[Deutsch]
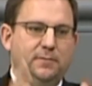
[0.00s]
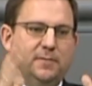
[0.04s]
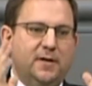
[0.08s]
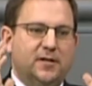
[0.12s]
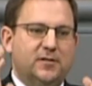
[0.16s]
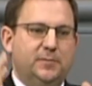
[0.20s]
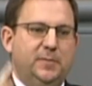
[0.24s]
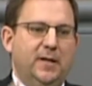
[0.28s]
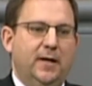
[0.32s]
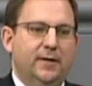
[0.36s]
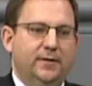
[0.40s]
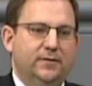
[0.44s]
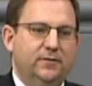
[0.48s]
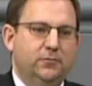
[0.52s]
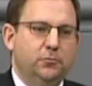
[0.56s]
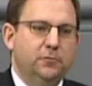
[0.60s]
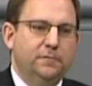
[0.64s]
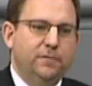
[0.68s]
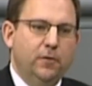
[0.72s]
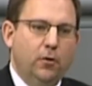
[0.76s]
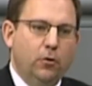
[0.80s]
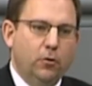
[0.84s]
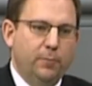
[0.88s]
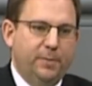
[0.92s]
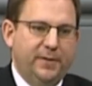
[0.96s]
Max-Planck-Institut
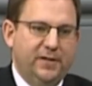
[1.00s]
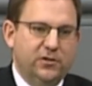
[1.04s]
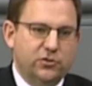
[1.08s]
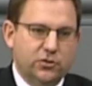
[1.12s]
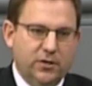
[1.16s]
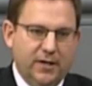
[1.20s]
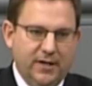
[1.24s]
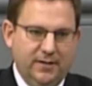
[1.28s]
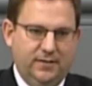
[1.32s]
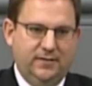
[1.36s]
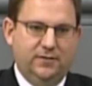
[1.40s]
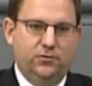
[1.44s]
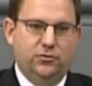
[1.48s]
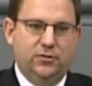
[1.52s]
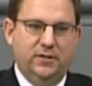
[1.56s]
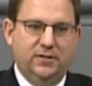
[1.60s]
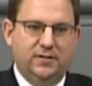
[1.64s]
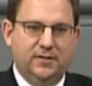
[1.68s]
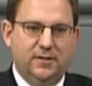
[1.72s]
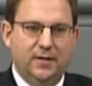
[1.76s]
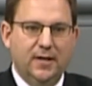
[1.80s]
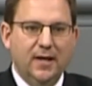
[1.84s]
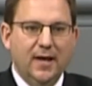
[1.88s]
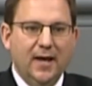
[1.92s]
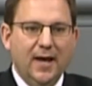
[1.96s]
für europäische
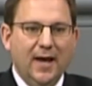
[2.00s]
Rechtsgeschichte